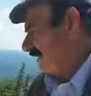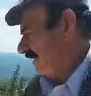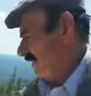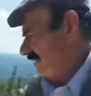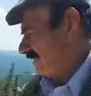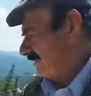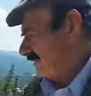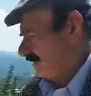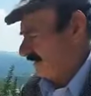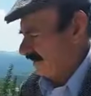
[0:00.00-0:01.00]
biri
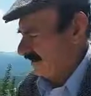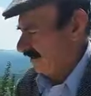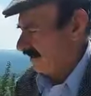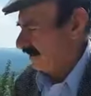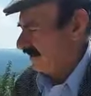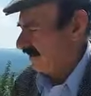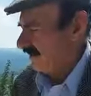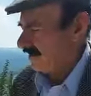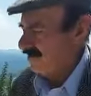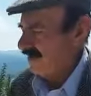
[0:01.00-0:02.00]

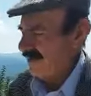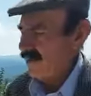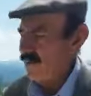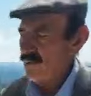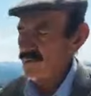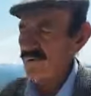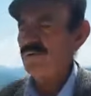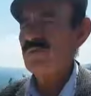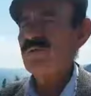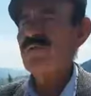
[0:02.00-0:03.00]
kimler
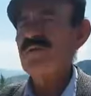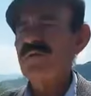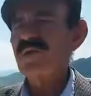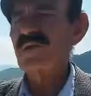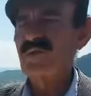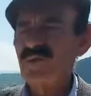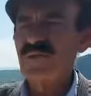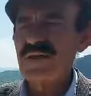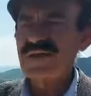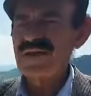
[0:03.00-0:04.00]
Oğuz'un 28
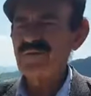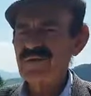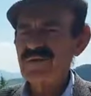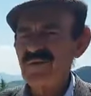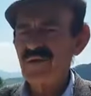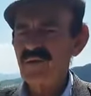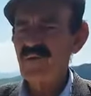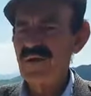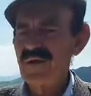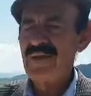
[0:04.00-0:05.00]
koluna Kıpçak ve
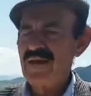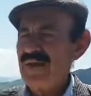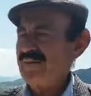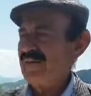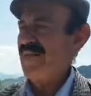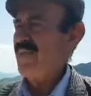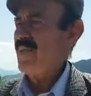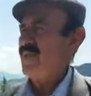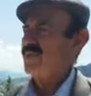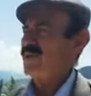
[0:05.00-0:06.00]
Kuman. Hatta
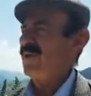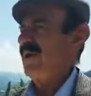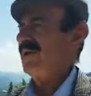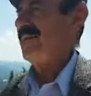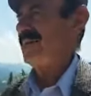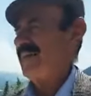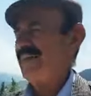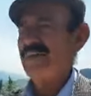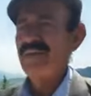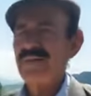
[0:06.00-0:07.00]
şöyle
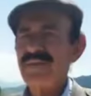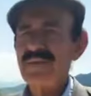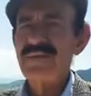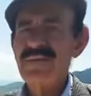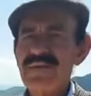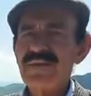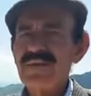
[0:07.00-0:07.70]
Selçuklu dedi. zamanında buralar